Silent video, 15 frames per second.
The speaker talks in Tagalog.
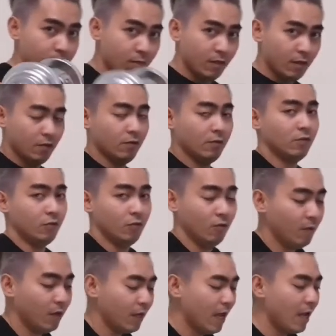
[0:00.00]
So, ang
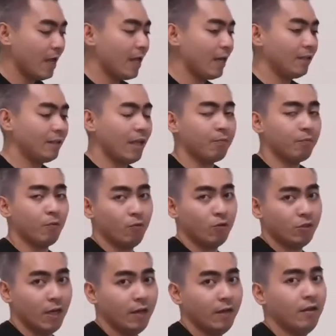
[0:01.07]
mangyayaring tempo mo dyan,
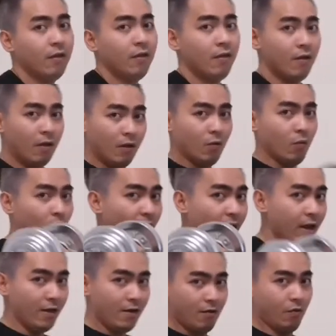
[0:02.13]
1,
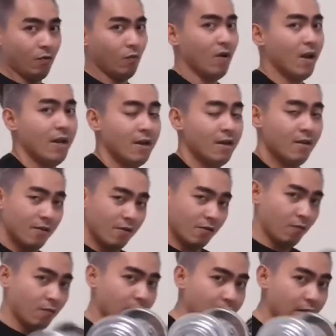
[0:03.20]
1, 1,
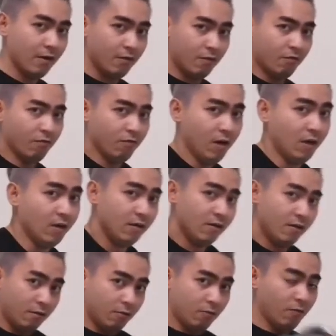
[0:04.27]
1,
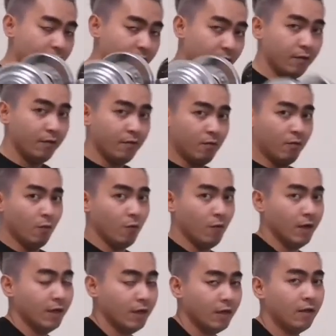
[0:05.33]
1, 1.
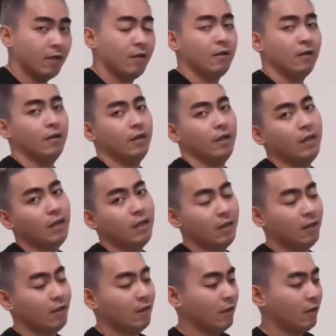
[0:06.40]
Okay?
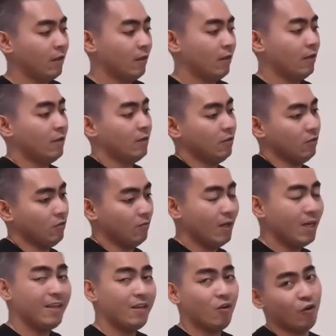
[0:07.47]
So, mali
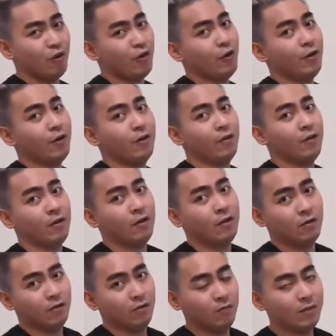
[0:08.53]
yun. So,
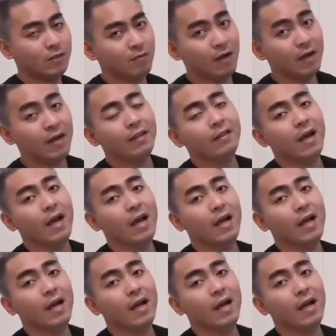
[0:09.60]
mas maganda,